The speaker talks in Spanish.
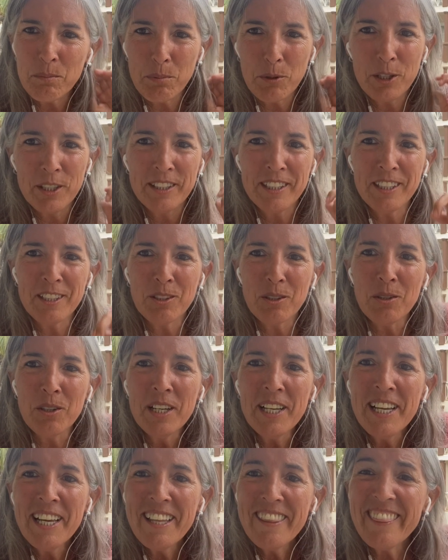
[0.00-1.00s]
poquitito
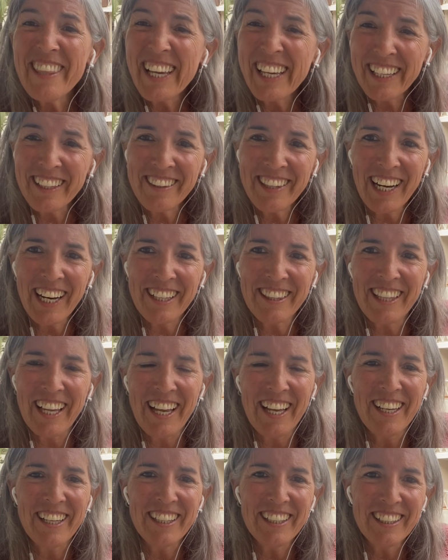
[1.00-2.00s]
de qué
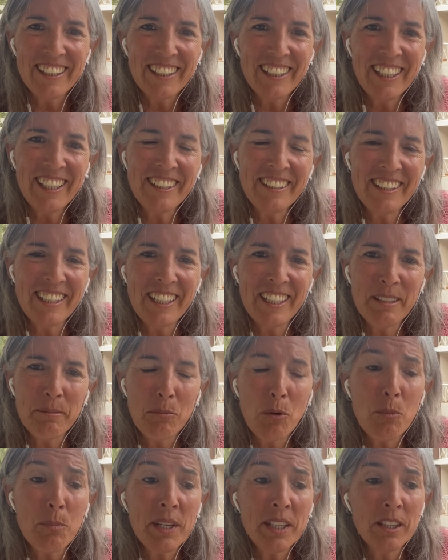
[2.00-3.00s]
trata este
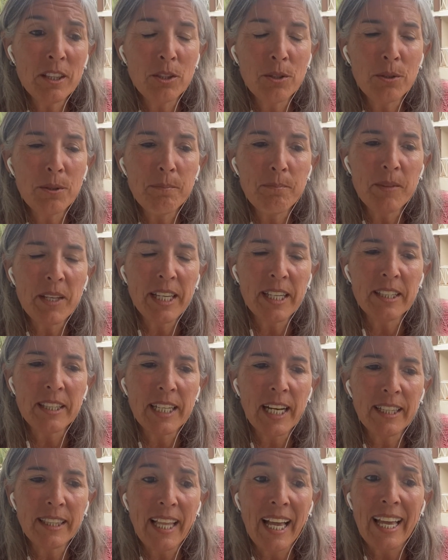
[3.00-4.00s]
momento, de qué
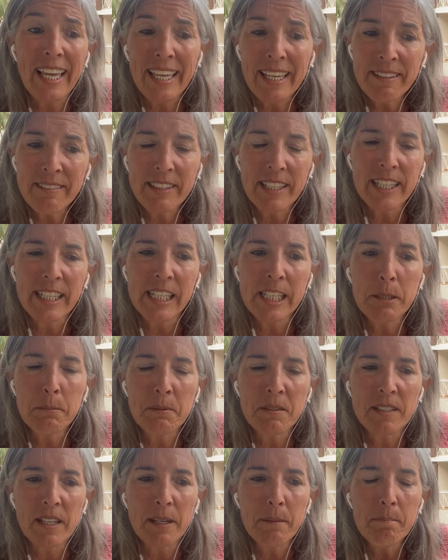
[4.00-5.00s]
trata este
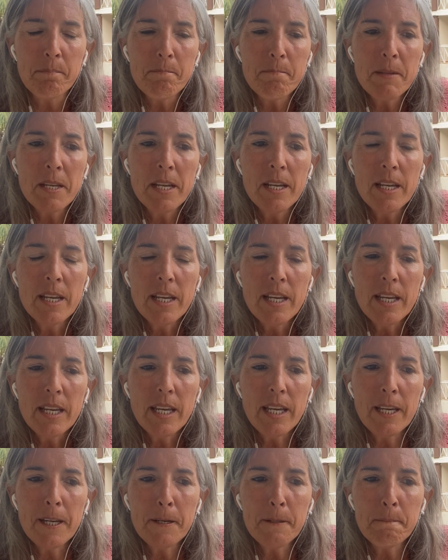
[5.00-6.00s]
eclipse.
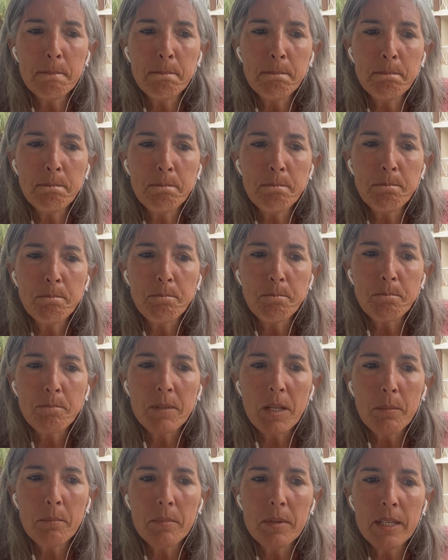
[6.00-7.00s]
Em,
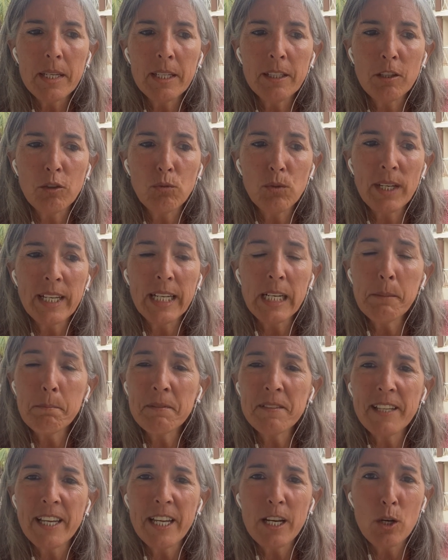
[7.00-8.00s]
este es un
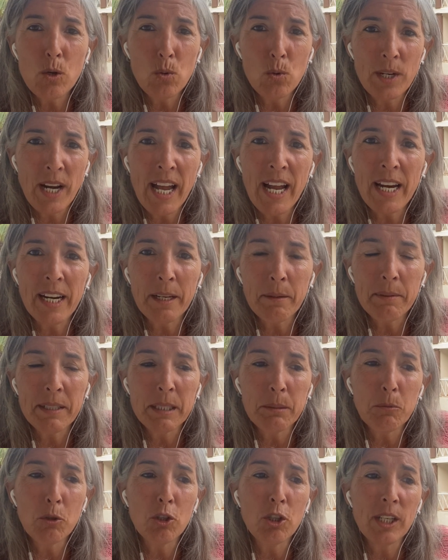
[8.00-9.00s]
eclipse lunar,
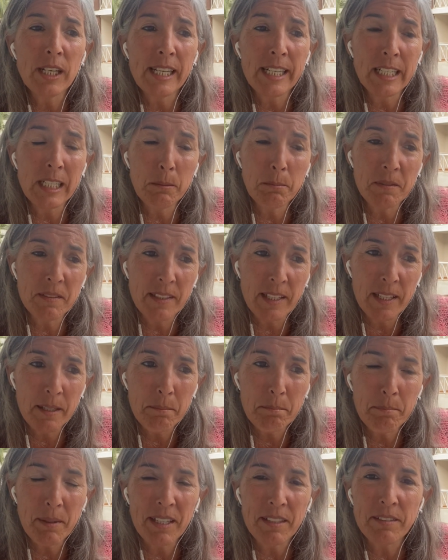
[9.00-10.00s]
venimos del eclipse
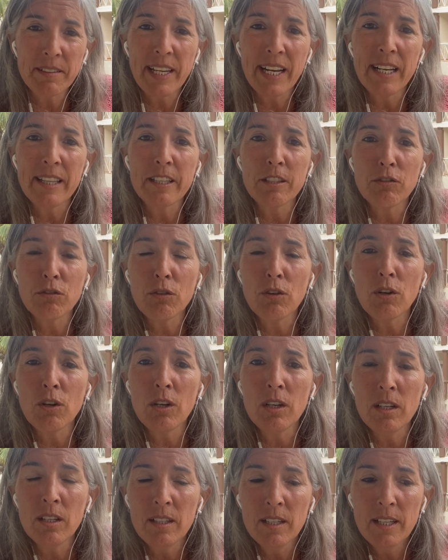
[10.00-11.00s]
parcial de
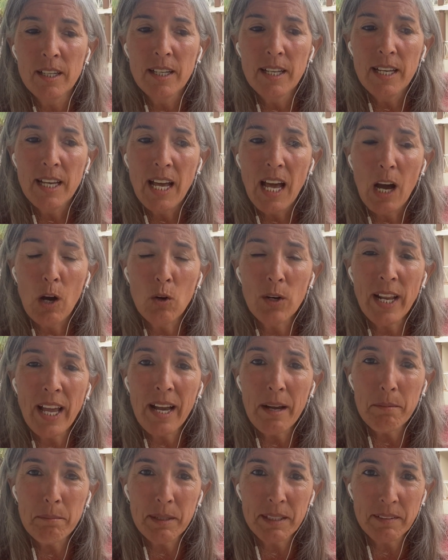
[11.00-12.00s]
Sol,
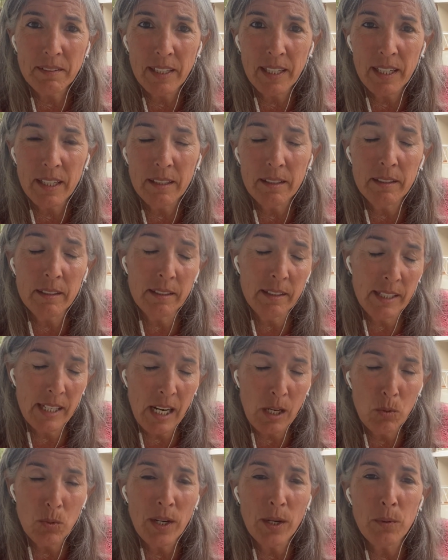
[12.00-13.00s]
ahora va a ser eh, de la
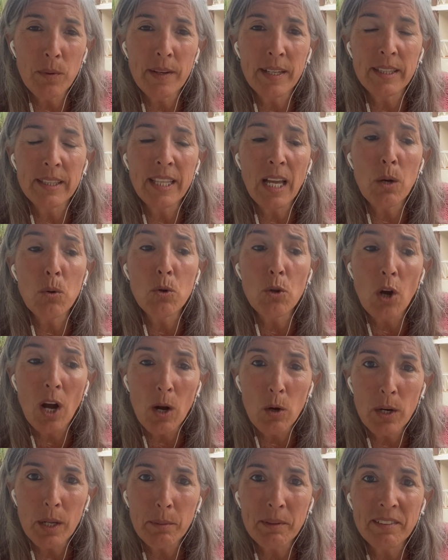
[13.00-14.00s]
luna nueva en Tauro,
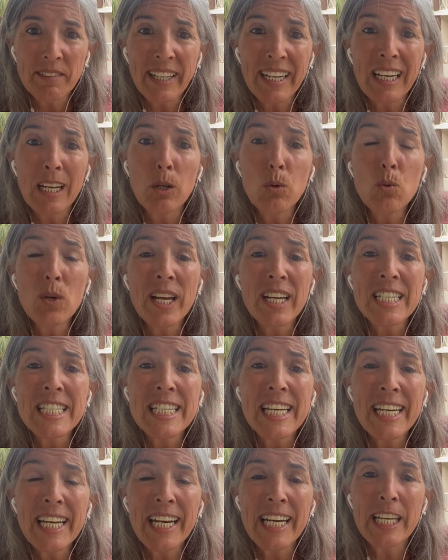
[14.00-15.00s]
ahora va a ser la luna
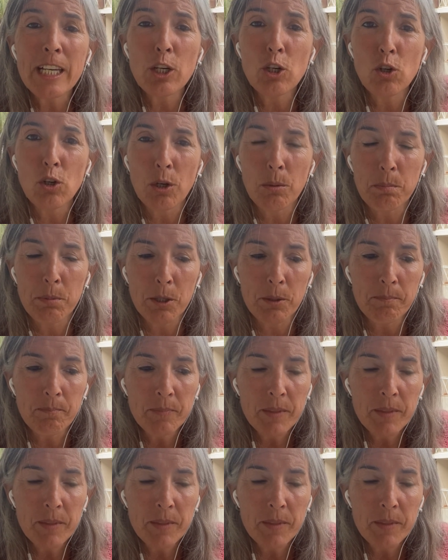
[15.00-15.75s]
llena en Escorpio.